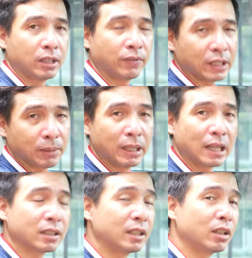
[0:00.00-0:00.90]
như vậy thì mình
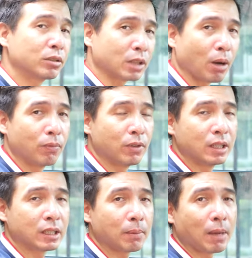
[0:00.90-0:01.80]
đã giới thiệu xong
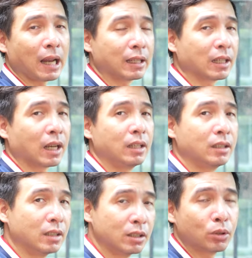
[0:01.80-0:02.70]
với các bạn
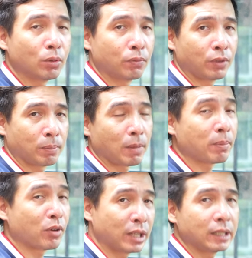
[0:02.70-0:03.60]
cái ứng dụng
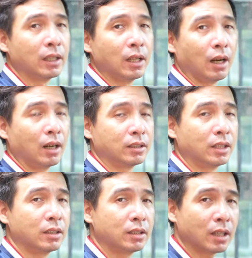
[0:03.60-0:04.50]
Vietmap Connect ở
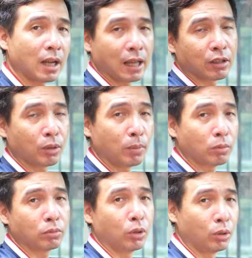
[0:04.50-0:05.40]
trên chiếc Android
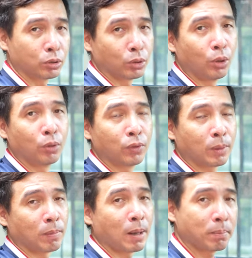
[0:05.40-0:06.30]
Box ô tô
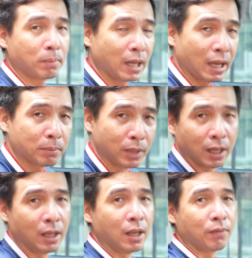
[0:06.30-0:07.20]
Vietmap BS10.
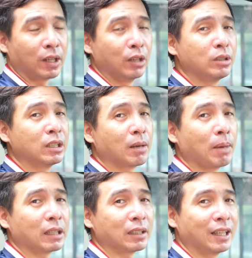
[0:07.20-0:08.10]
Và nếu như các
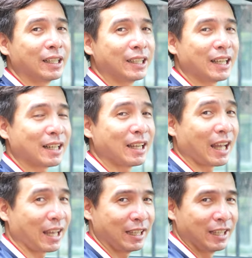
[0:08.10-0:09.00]
bạn thấy cái tính năng này
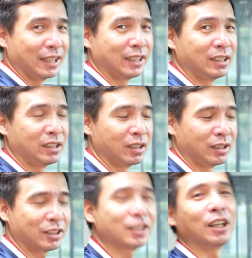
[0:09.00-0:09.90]
hay thì
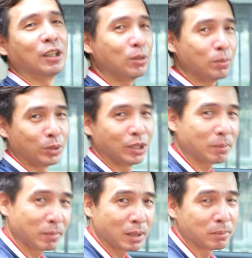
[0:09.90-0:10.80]
nhớ sở hữu một
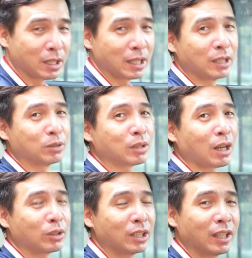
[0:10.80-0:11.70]
chiếc BS10 để chúng
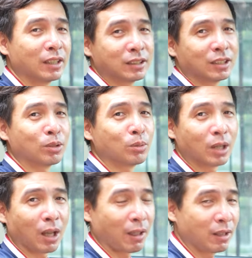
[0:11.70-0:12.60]
ta có thể sử dụng
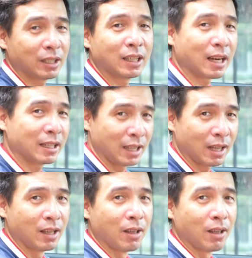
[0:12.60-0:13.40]
được cái tính năng này nhá